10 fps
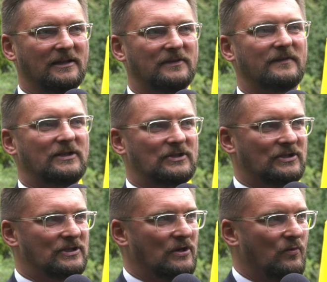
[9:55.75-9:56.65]
czy wreszcie
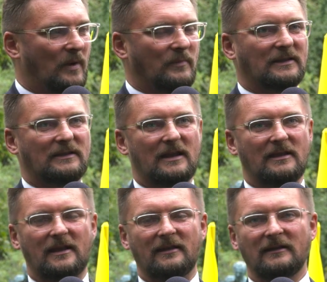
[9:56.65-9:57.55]
dzisiaj
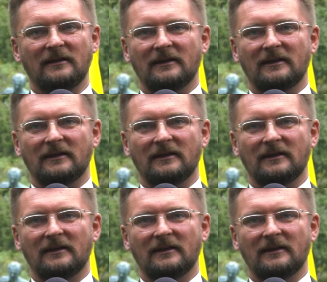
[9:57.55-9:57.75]
upamiętnienie